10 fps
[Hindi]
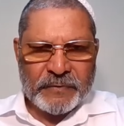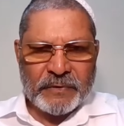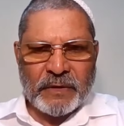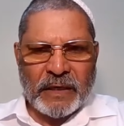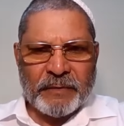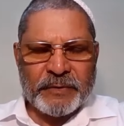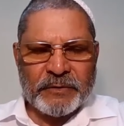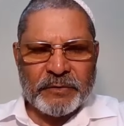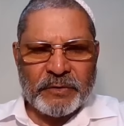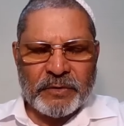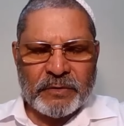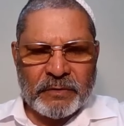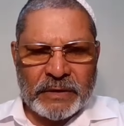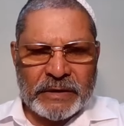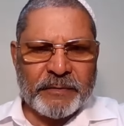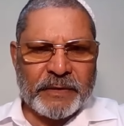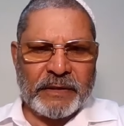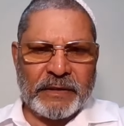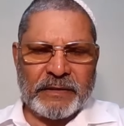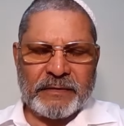और आप यहूदियों को खत्म
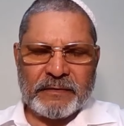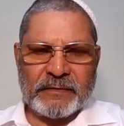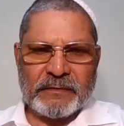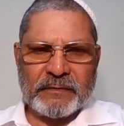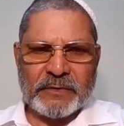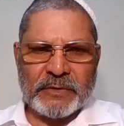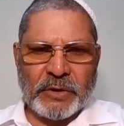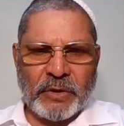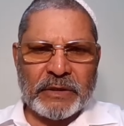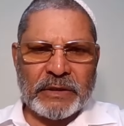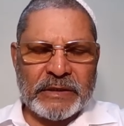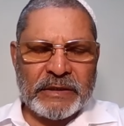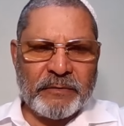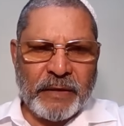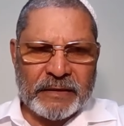करिए सौ की सीधी बात